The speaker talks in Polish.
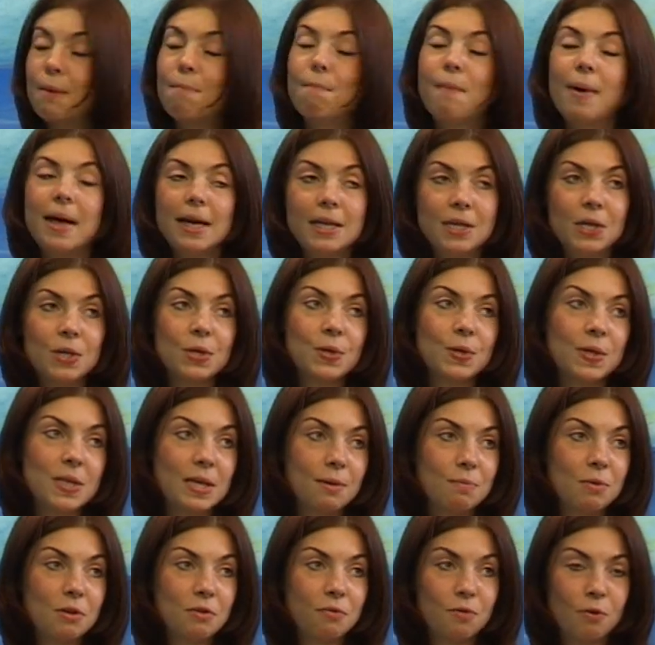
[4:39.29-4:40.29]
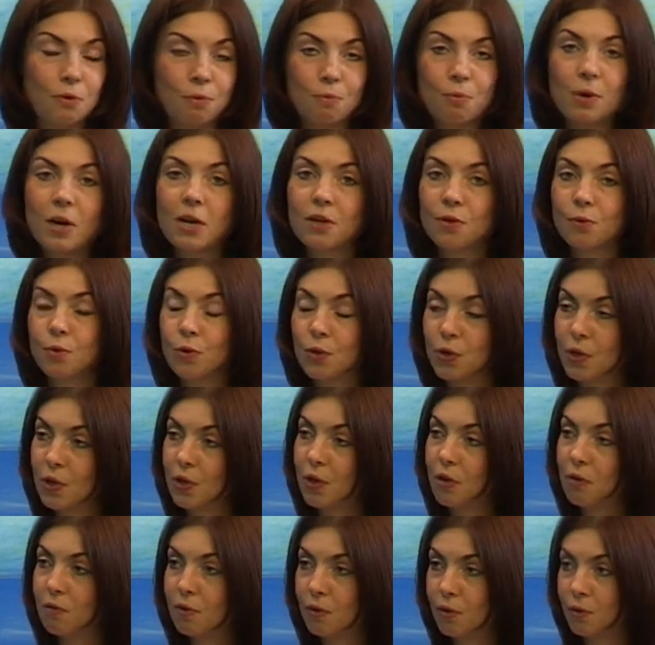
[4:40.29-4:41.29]
Będzie dostępny formularz
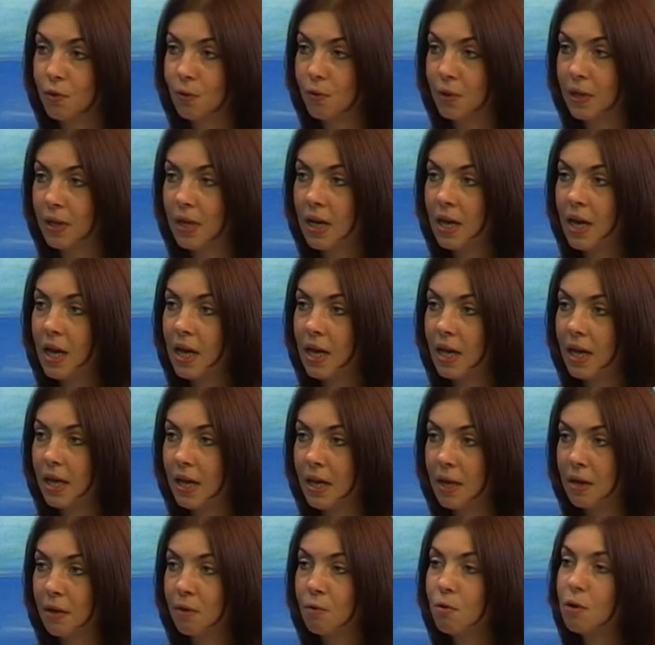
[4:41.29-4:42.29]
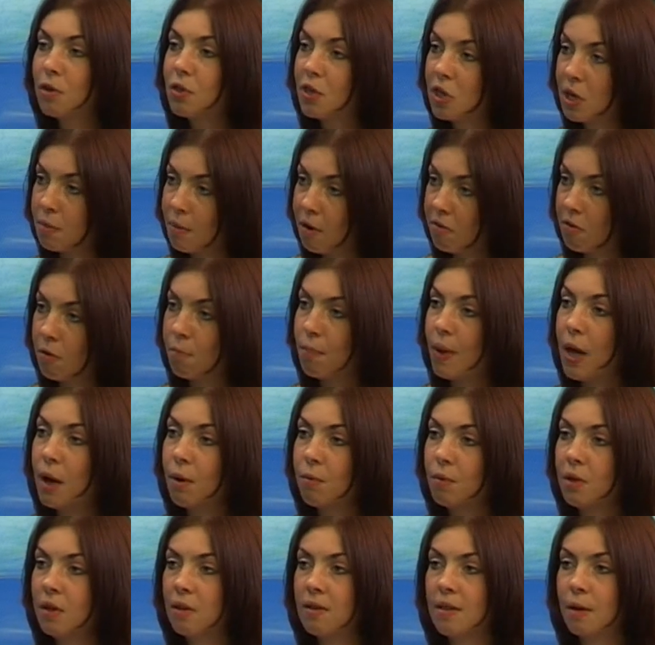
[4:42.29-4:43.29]
zgłoszeniowy, który E, które trzeba
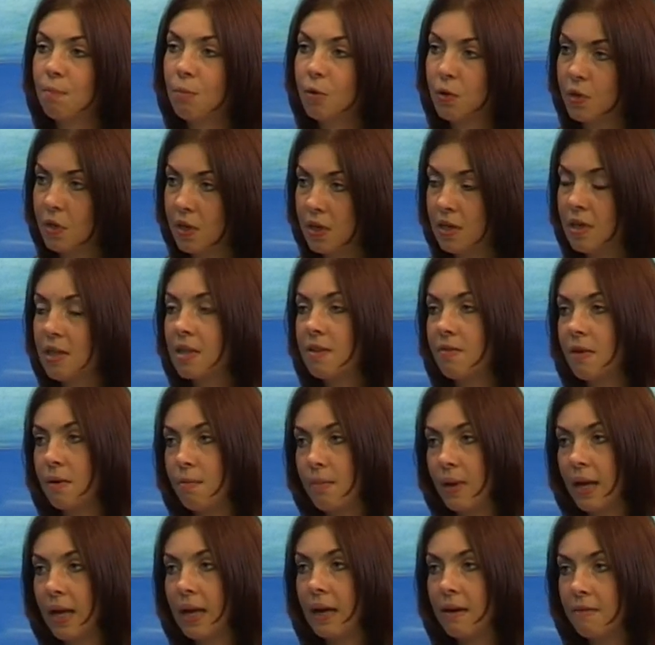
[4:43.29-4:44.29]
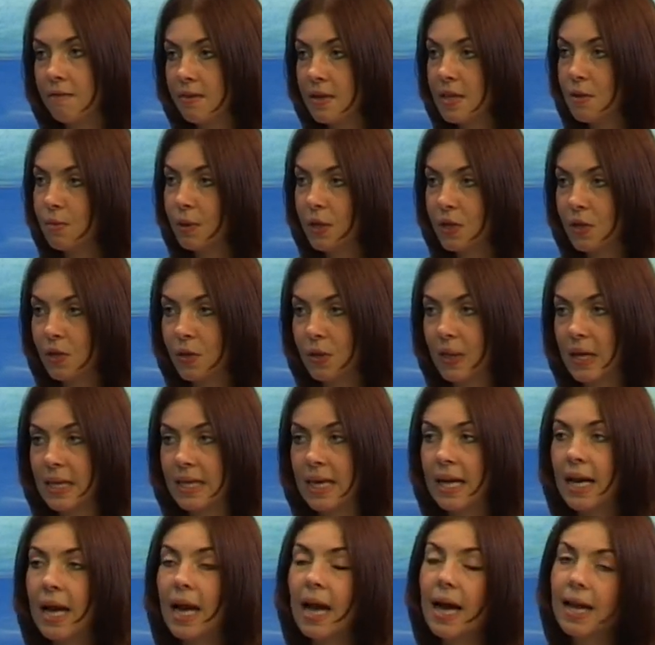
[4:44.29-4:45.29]
wypełnić, za pośrednictwem maila wysłać do
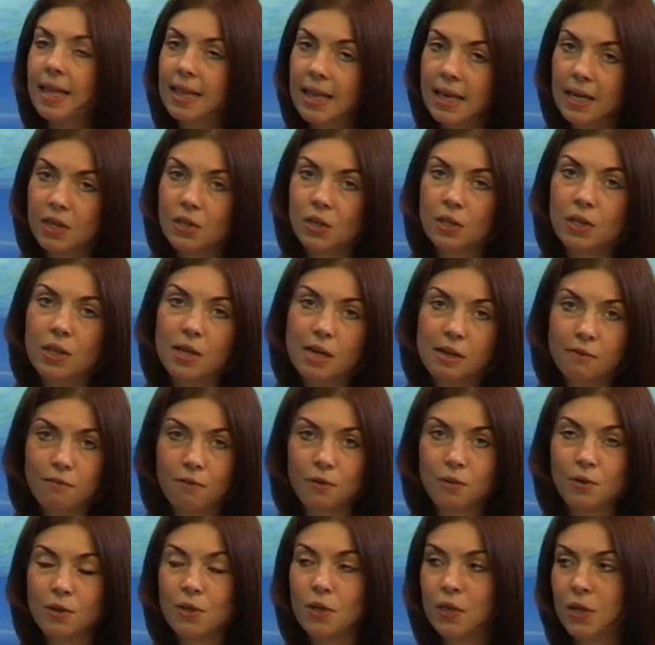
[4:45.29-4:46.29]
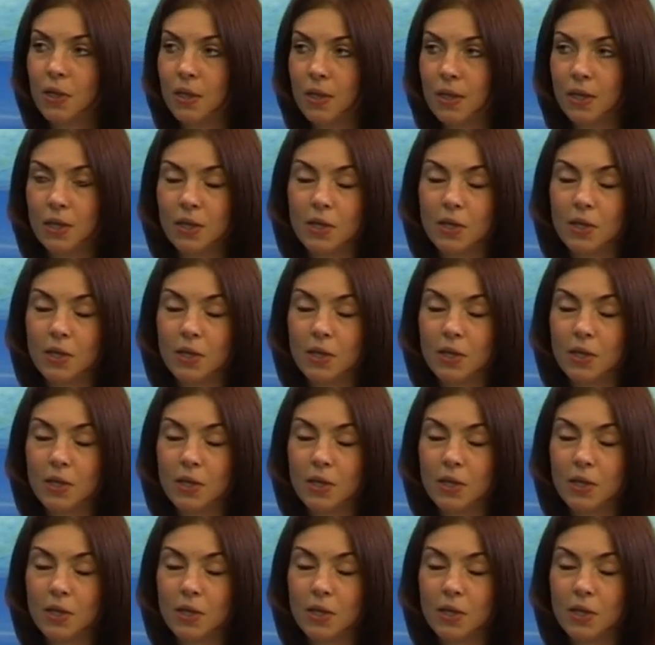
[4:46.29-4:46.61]
nas, a także telefonicznie.